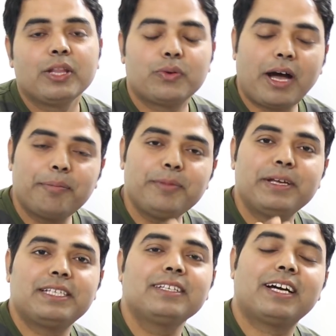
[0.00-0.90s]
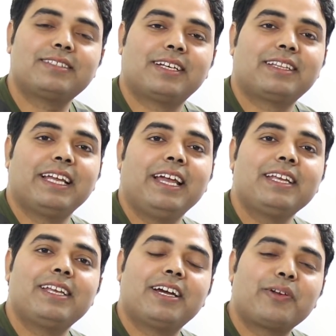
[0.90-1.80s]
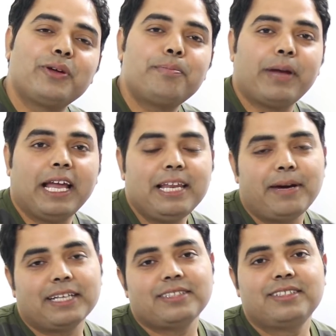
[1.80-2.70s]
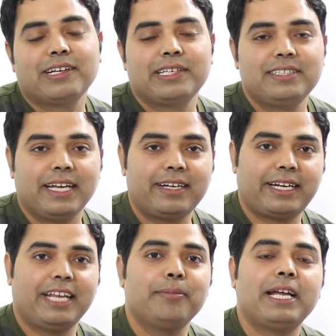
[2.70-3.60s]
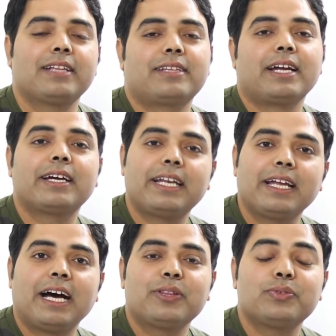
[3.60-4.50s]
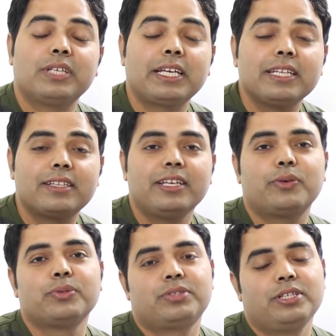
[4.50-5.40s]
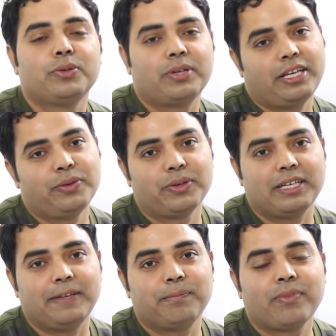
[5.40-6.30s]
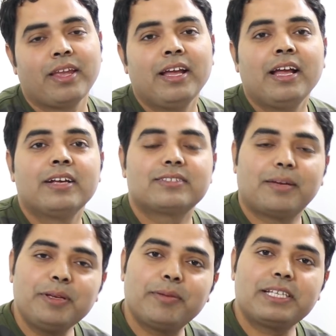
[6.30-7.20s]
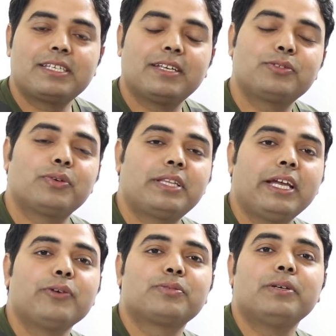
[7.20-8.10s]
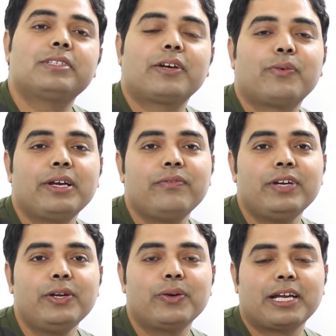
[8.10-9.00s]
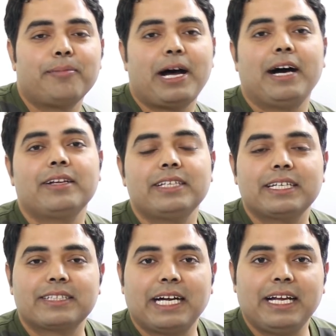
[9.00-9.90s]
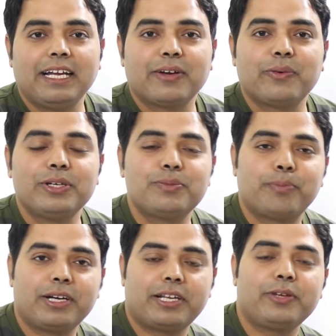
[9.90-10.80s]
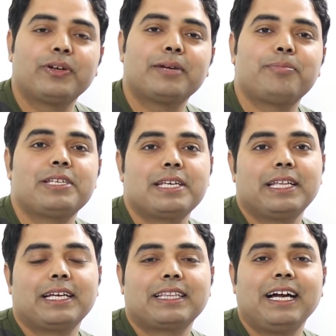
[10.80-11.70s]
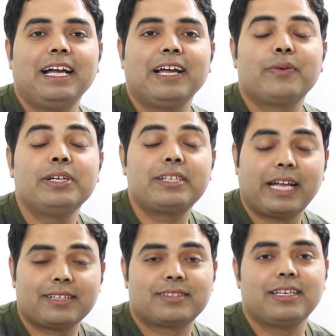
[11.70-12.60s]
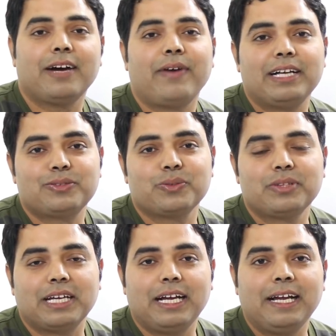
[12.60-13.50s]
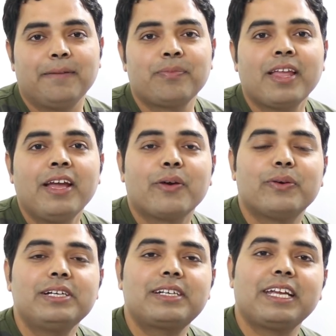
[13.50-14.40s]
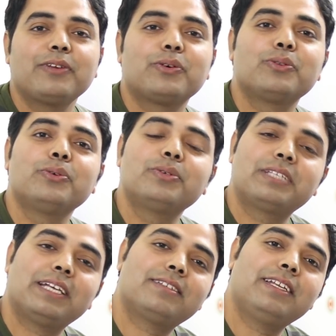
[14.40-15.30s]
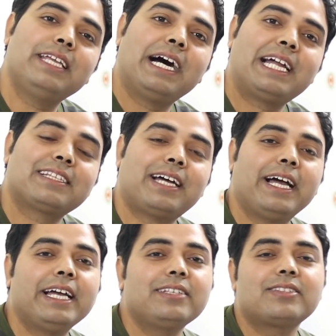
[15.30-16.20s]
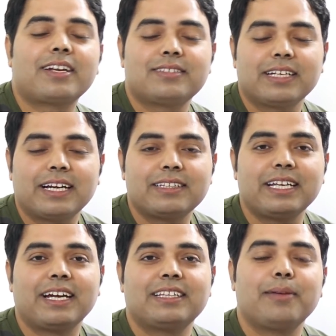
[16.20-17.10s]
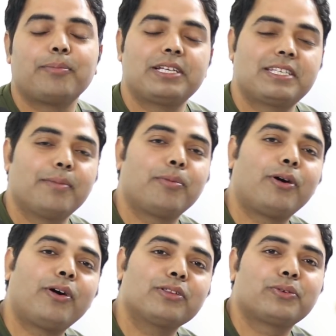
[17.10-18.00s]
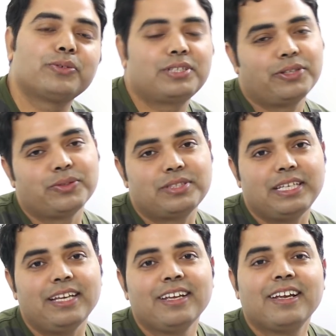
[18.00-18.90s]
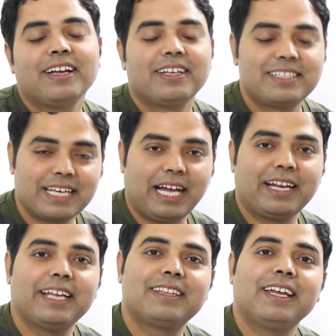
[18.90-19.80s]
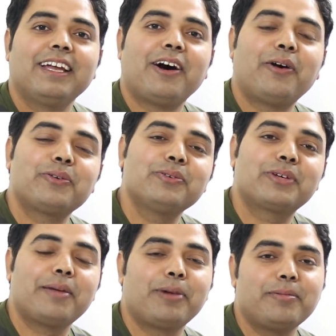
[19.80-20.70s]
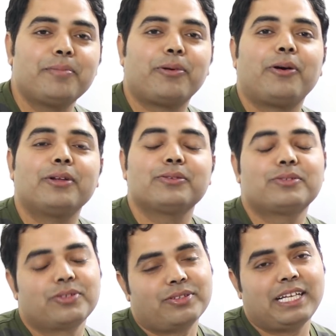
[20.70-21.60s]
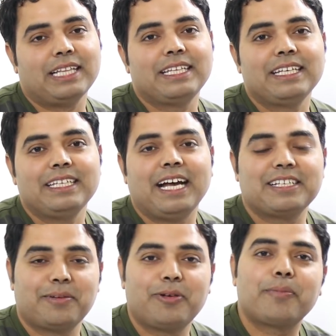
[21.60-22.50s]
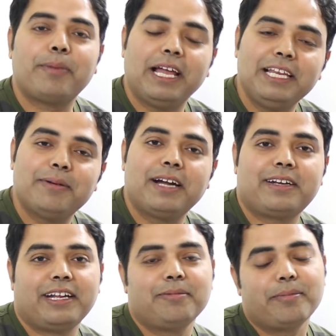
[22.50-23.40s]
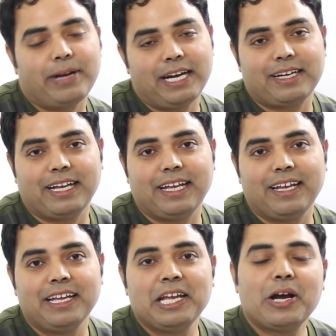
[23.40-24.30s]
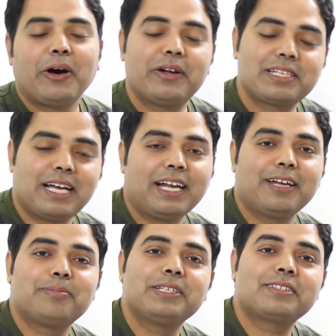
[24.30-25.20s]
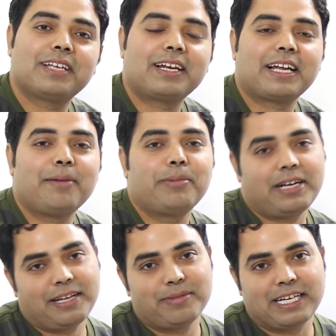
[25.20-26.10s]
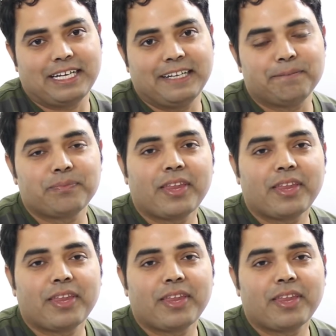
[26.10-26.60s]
तो आप इमेजिन कर सकते हैं कि अगर कोई पहली बार किसी ये ट्रेन में यात्रा करेगा तो उसे कितनी खुशी हो रही होगी सभी बच्चे जो थे उसमें से कोई विंडो के बाहर देख देखता है कोई पटरियों के पीछे देखता है कोई ट्रैक्स की आवाज़ सुनता है कोई ट्रेन को दूर से ऐसे निहारता है इस तरह से करते करते बच्चे बहुत खुशी खुशी जा रहे थे और उनके मन में बहुत उत्सुकता थी कि आज हम लोग पहली बार ट्रेन में बैठ रहे हैं और जा रहे हैं अपने सर का बर्थडे मनाने